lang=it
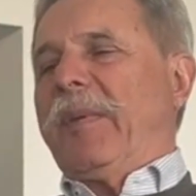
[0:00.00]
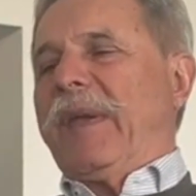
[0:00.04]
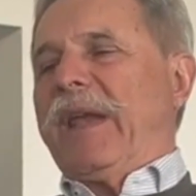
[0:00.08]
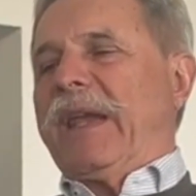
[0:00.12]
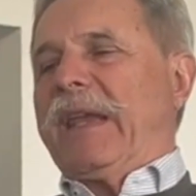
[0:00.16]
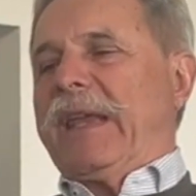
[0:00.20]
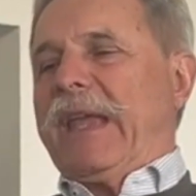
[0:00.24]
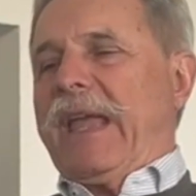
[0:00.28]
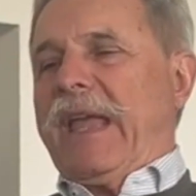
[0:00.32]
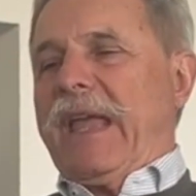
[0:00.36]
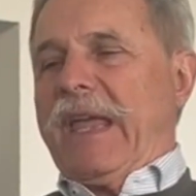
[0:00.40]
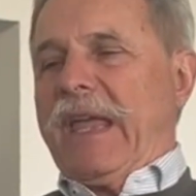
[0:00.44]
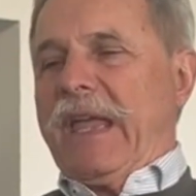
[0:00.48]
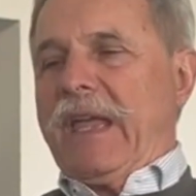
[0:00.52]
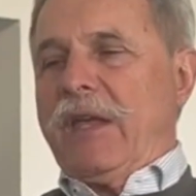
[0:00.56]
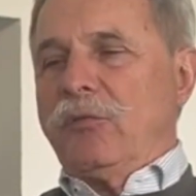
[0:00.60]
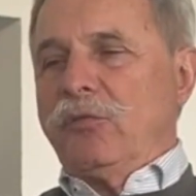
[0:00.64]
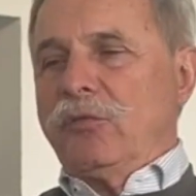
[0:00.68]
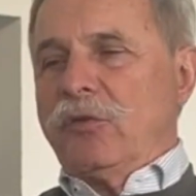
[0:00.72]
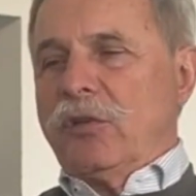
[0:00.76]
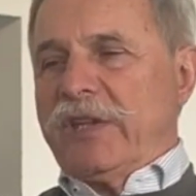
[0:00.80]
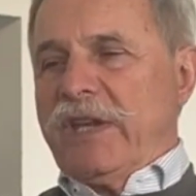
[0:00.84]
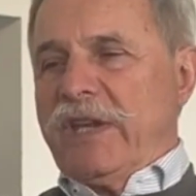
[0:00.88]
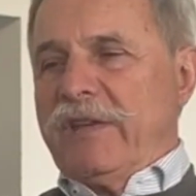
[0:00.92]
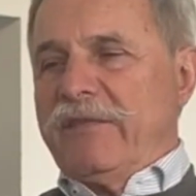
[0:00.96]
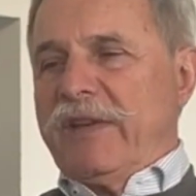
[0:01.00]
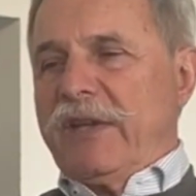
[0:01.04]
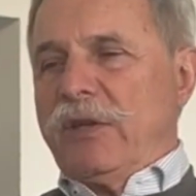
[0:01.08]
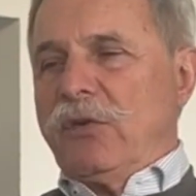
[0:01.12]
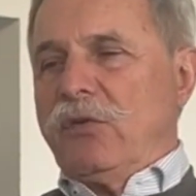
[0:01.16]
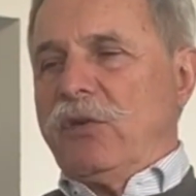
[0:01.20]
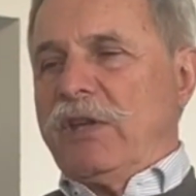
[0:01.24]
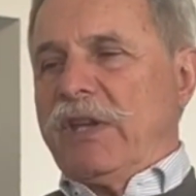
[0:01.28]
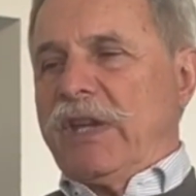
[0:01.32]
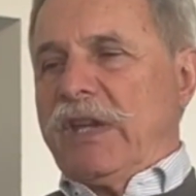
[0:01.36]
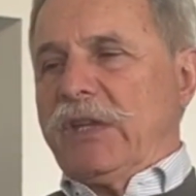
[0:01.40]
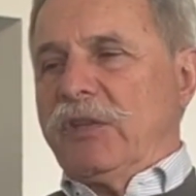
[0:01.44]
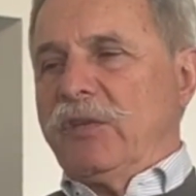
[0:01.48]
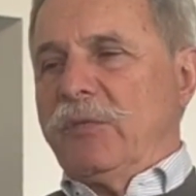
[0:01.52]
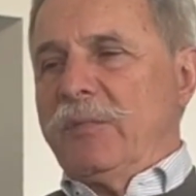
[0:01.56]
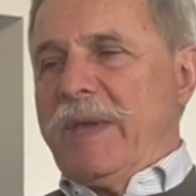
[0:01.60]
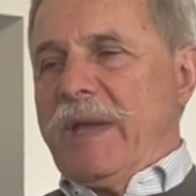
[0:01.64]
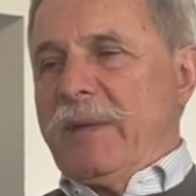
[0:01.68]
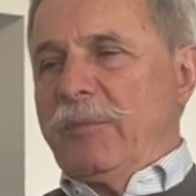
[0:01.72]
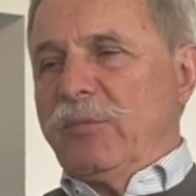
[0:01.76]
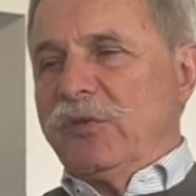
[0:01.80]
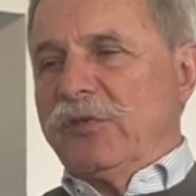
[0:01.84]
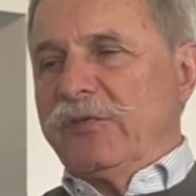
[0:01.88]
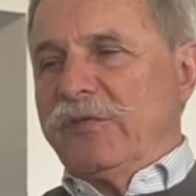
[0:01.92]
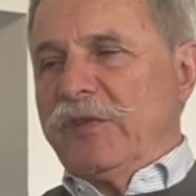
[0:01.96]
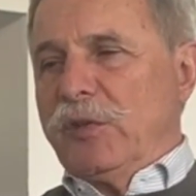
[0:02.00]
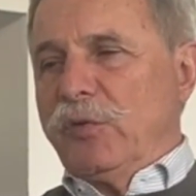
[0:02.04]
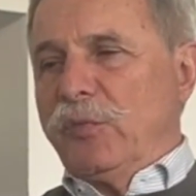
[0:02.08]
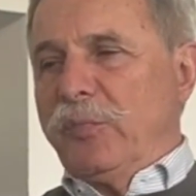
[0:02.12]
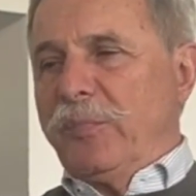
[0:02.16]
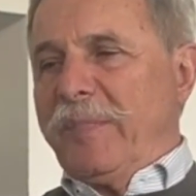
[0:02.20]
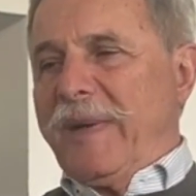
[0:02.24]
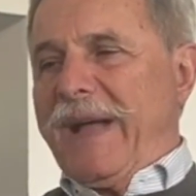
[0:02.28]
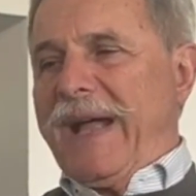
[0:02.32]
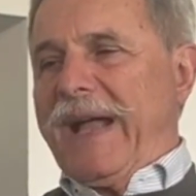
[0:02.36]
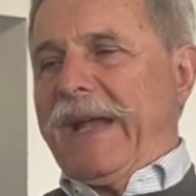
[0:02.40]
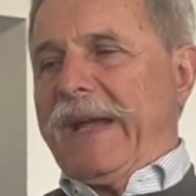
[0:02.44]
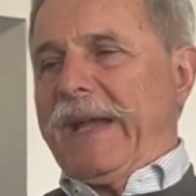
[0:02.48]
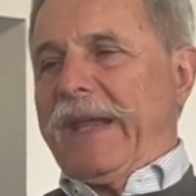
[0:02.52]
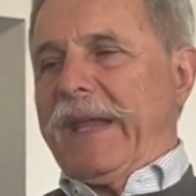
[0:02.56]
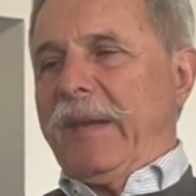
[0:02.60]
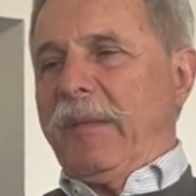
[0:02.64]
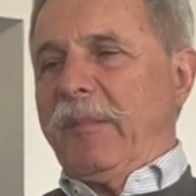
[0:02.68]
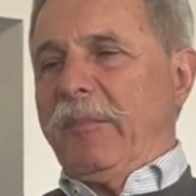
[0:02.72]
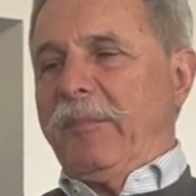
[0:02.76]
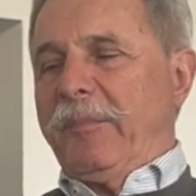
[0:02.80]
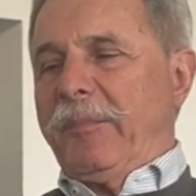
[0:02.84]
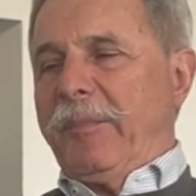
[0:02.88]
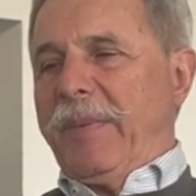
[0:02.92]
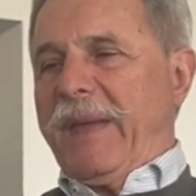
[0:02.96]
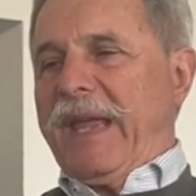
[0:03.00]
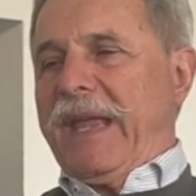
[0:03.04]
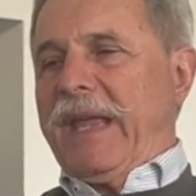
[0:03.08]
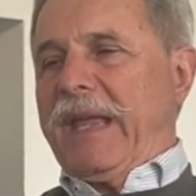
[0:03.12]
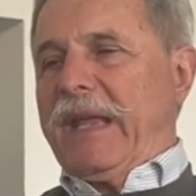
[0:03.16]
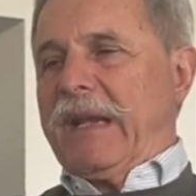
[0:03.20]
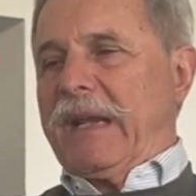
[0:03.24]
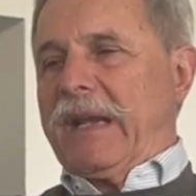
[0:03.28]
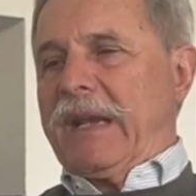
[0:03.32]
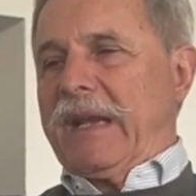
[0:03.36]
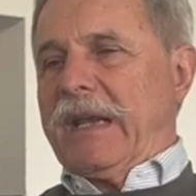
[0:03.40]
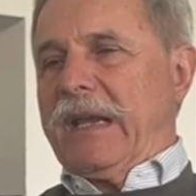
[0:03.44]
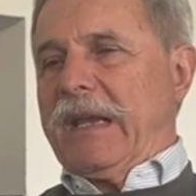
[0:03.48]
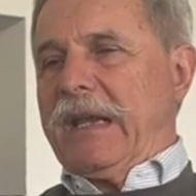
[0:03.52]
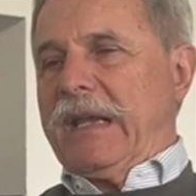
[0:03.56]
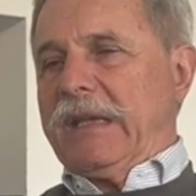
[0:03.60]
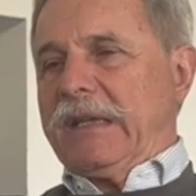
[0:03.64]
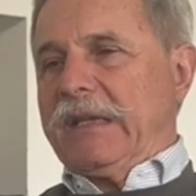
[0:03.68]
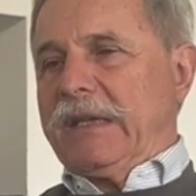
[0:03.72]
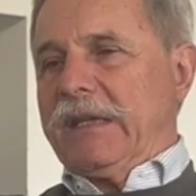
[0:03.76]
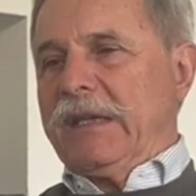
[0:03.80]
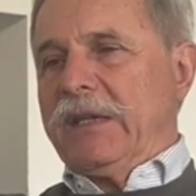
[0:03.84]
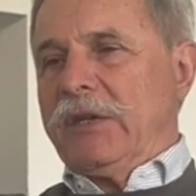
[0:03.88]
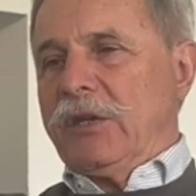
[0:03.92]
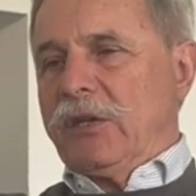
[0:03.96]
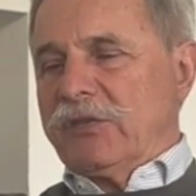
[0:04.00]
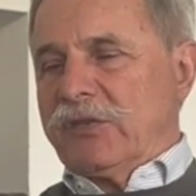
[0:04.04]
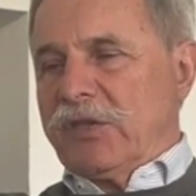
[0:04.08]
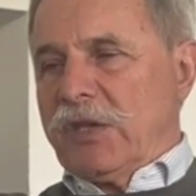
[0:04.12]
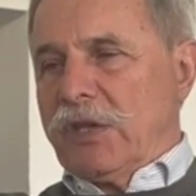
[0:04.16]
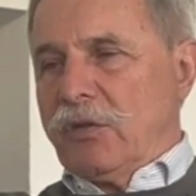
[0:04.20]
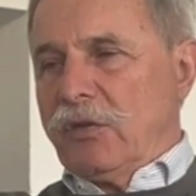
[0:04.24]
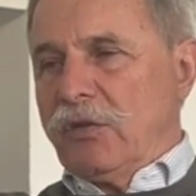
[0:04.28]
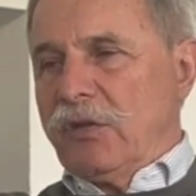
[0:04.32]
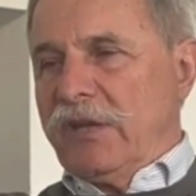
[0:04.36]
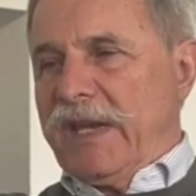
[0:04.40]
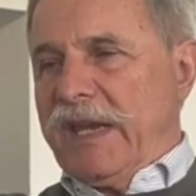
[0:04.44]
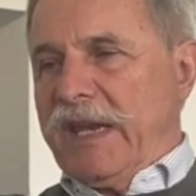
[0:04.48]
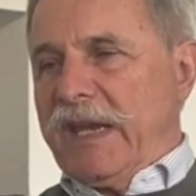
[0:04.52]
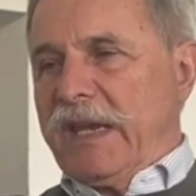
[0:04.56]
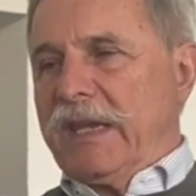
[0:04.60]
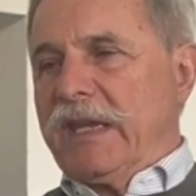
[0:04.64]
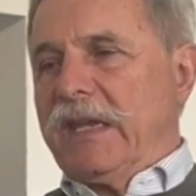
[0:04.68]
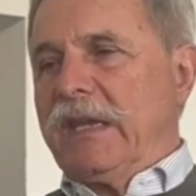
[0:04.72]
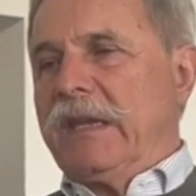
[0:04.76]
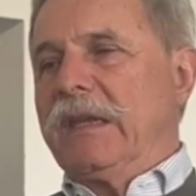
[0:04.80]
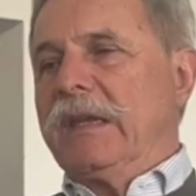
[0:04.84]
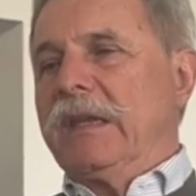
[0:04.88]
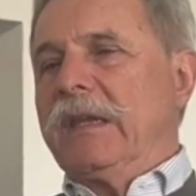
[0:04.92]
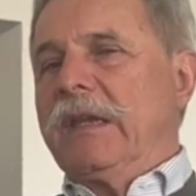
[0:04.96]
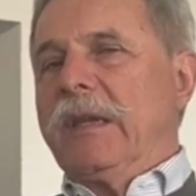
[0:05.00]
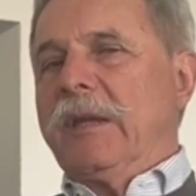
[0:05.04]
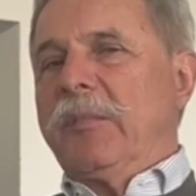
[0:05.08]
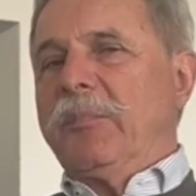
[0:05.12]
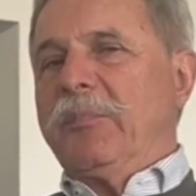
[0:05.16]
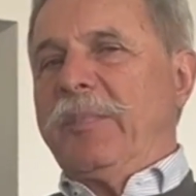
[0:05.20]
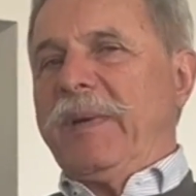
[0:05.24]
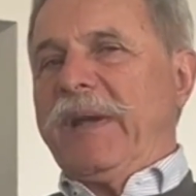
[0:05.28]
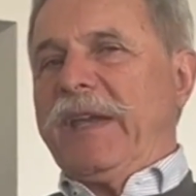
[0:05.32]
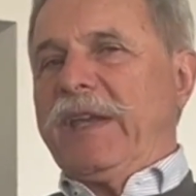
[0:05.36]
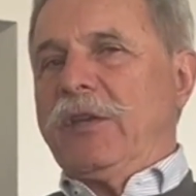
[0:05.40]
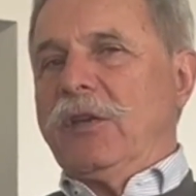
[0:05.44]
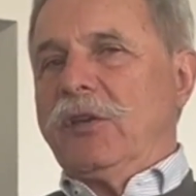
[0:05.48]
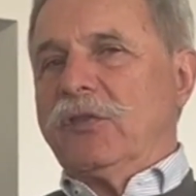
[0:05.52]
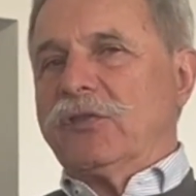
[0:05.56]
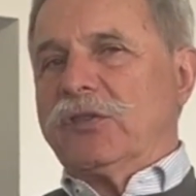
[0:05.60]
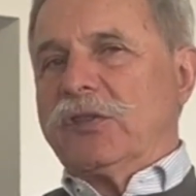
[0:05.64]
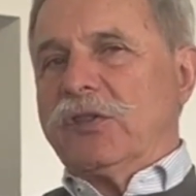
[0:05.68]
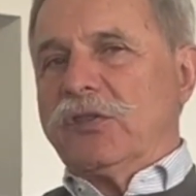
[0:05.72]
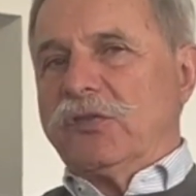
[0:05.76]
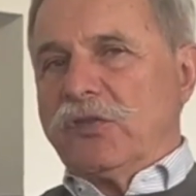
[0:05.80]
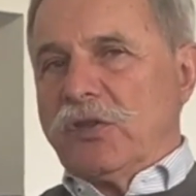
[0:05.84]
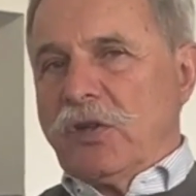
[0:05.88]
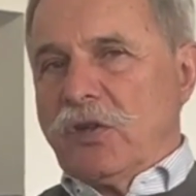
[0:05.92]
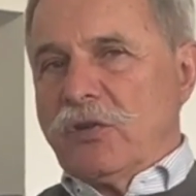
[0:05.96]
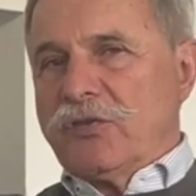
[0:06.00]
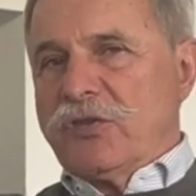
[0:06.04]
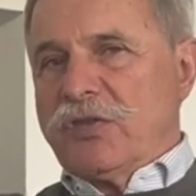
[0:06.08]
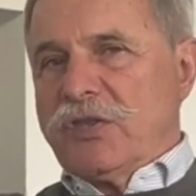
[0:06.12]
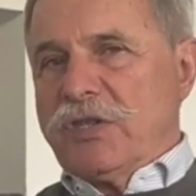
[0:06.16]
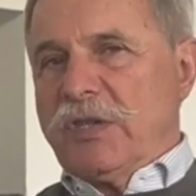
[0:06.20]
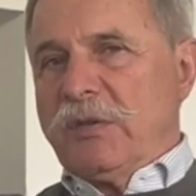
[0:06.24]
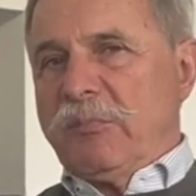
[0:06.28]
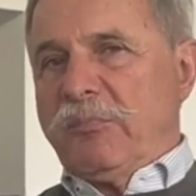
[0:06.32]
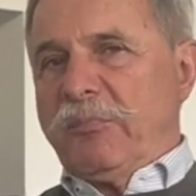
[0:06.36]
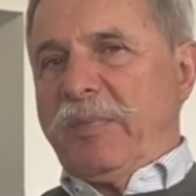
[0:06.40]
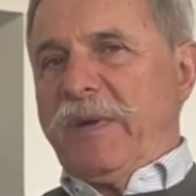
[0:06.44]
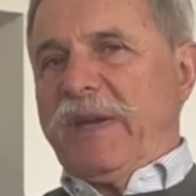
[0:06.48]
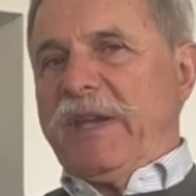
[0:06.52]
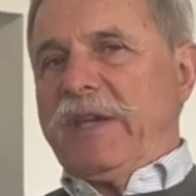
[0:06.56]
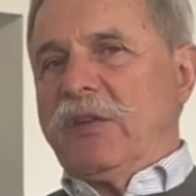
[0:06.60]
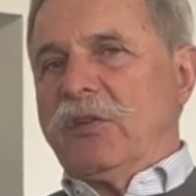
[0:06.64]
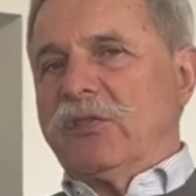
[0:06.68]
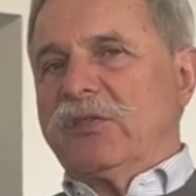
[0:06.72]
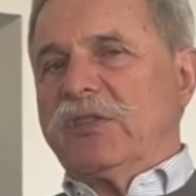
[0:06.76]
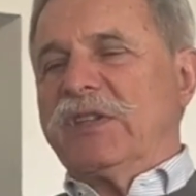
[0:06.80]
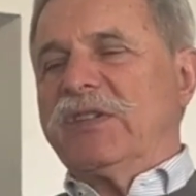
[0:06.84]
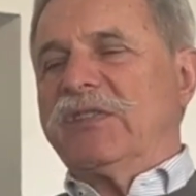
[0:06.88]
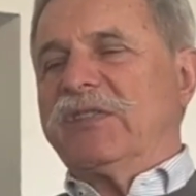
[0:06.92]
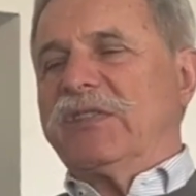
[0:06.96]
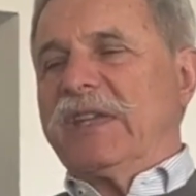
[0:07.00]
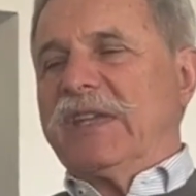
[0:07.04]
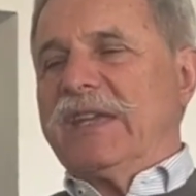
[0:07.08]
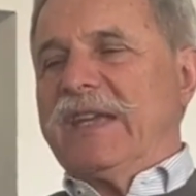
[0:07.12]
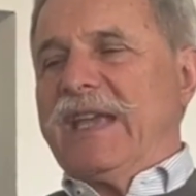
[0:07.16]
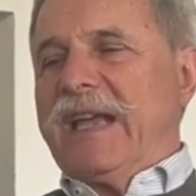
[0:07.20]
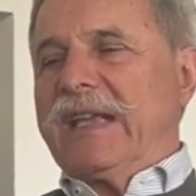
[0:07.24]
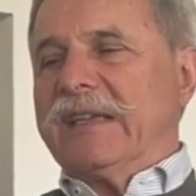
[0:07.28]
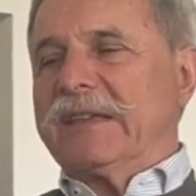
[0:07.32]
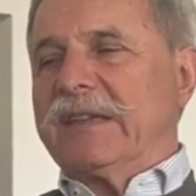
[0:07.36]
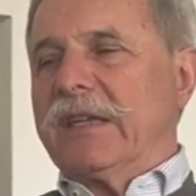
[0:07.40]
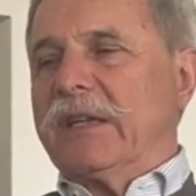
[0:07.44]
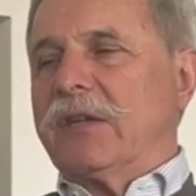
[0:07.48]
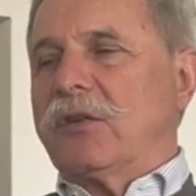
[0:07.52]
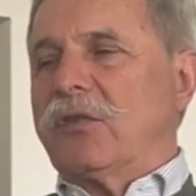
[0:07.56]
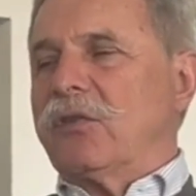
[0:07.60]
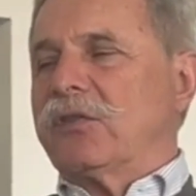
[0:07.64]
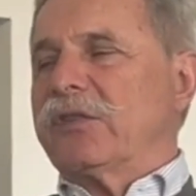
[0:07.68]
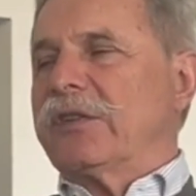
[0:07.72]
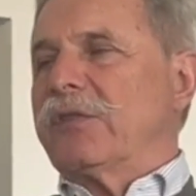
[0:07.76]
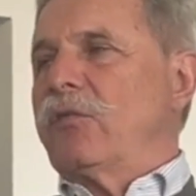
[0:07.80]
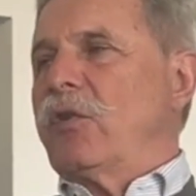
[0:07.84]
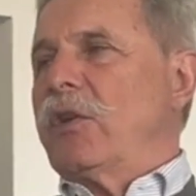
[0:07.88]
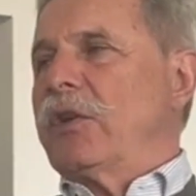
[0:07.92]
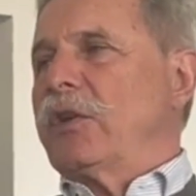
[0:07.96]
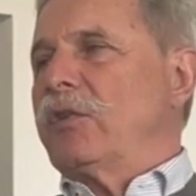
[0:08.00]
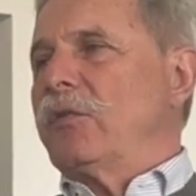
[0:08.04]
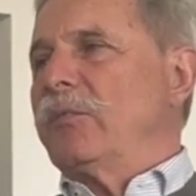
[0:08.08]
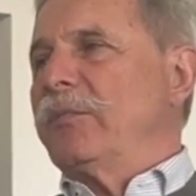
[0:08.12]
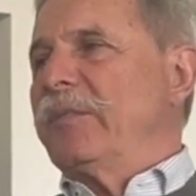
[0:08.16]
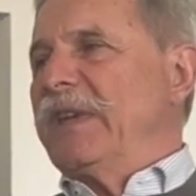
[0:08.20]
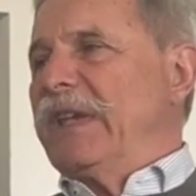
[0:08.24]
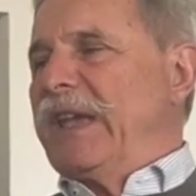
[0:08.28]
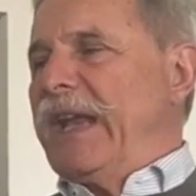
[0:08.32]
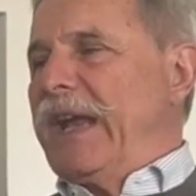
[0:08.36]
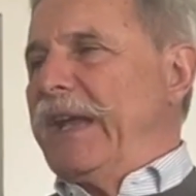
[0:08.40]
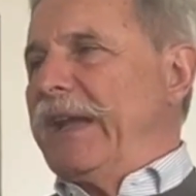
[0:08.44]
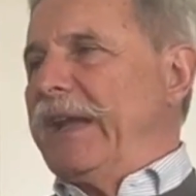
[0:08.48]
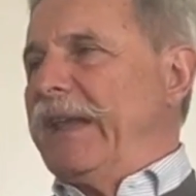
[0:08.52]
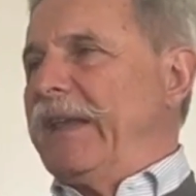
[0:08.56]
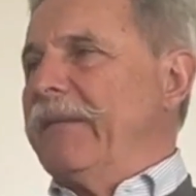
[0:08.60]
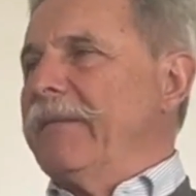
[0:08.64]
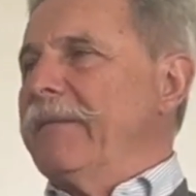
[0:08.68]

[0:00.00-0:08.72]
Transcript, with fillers: perché è uno dei valori che dobbiamo sviluppare per eh, i nostri colleghi, per i nostri soci, per i nostri insediati. Cosa vuoi combinare?